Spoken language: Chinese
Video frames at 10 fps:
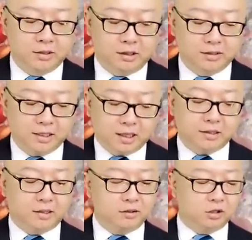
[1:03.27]
要加
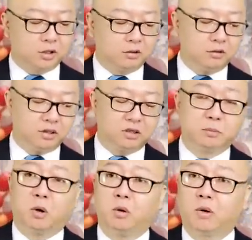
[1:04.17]
强整体
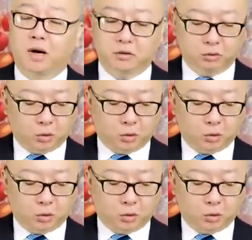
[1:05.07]
谋划、